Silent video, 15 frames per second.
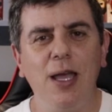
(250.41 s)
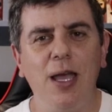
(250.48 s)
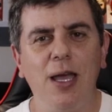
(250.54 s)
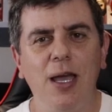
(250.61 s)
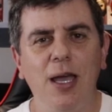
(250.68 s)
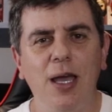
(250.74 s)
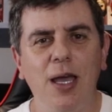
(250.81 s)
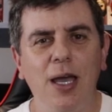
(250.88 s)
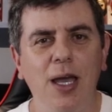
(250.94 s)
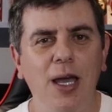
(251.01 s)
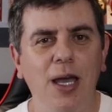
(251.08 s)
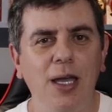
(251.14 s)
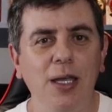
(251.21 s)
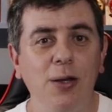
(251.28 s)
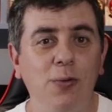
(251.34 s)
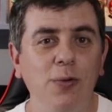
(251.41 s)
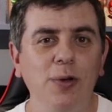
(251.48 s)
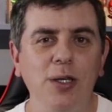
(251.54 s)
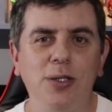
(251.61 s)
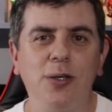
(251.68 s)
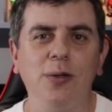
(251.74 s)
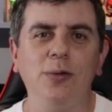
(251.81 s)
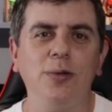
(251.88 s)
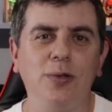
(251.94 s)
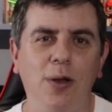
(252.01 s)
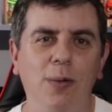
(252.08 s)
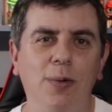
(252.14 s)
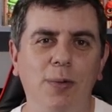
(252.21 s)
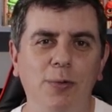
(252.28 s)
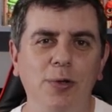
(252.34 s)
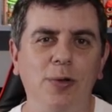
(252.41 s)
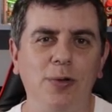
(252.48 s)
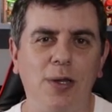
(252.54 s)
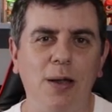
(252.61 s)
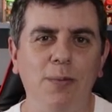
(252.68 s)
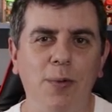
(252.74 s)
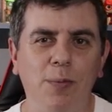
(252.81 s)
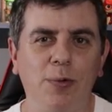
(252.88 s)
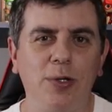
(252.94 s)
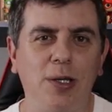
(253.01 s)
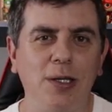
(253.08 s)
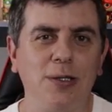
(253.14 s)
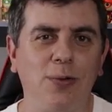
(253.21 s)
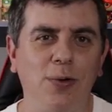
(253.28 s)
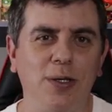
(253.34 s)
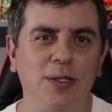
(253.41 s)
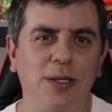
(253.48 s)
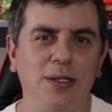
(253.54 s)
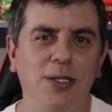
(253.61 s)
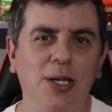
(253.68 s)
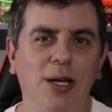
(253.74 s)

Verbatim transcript: É, e com isso não sobra muito tempo para outras coisas.